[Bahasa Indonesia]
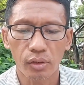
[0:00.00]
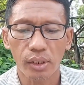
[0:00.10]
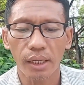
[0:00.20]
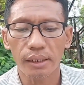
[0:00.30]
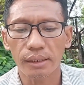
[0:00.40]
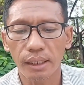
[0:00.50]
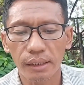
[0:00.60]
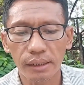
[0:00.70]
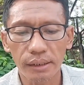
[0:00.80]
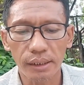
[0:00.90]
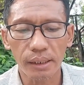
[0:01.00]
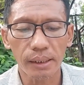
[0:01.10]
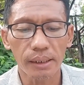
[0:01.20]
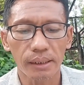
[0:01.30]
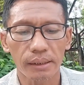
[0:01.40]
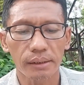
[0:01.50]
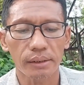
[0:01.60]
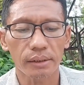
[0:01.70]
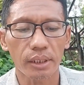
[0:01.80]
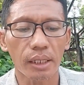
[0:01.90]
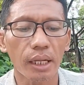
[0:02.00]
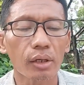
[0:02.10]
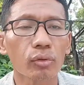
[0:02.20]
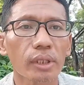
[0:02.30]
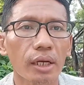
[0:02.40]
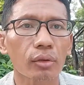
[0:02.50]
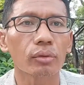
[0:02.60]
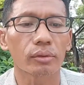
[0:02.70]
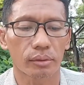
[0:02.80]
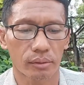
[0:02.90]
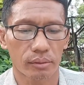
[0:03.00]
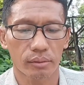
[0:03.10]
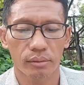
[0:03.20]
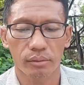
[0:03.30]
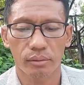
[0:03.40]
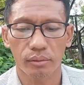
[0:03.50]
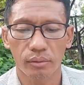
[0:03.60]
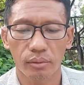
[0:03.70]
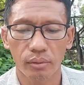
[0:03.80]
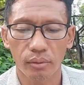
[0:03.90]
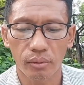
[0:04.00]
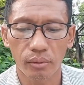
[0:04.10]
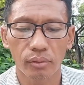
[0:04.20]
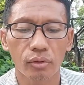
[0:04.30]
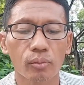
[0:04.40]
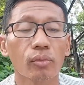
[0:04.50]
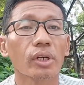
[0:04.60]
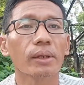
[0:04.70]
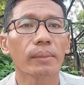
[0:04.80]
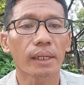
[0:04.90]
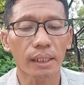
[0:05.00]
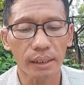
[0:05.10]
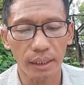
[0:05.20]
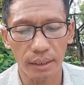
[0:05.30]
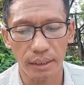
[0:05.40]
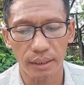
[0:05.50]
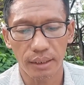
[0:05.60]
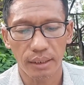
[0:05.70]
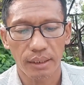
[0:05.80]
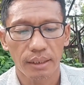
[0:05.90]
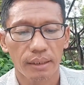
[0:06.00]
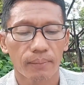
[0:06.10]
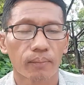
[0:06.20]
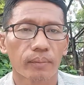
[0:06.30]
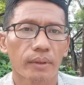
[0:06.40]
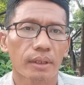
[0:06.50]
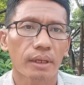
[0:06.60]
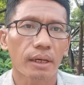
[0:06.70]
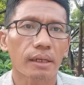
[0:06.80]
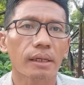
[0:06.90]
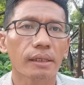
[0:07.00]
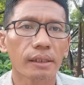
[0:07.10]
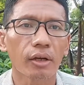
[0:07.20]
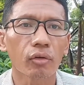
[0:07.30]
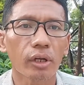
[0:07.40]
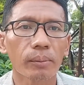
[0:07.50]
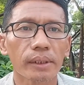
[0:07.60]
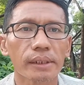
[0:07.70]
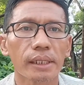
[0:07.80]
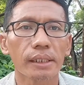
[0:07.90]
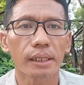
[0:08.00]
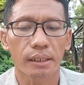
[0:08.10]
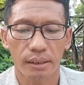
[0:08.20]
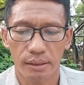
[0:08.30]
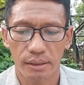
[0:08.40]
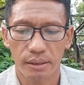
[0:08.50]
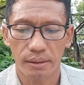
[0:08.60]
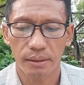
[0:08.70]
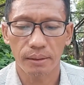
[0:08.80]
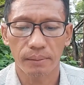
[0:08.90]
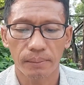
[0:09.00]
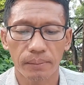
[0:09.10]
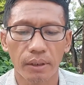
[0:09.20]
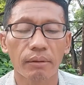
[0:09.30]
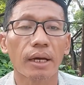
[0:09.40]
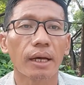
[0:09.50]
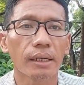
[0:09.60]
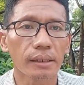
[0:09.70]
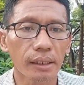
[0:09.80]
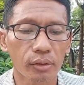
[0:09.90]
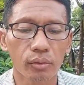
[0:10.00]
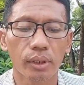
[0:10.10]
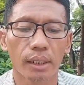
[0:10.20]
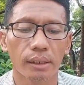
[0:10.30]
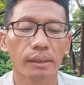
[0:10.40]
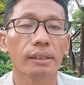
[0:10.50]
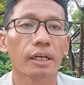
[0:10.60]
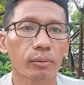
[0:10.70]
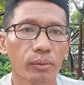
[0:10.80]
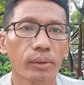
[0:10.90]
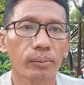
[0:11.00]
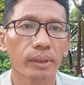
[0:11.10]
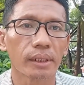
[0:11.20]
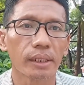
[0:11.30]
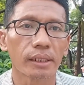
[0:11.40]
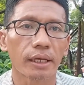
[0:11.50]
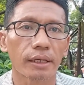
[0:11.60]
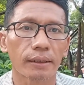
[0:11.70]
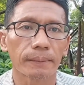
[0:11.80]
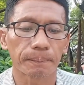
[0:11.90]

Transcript: Atau kadang kita terlalu takut untuk mulai melangkah karena kita kurang percaya bahwa ada Tuhan yang membimbing kita.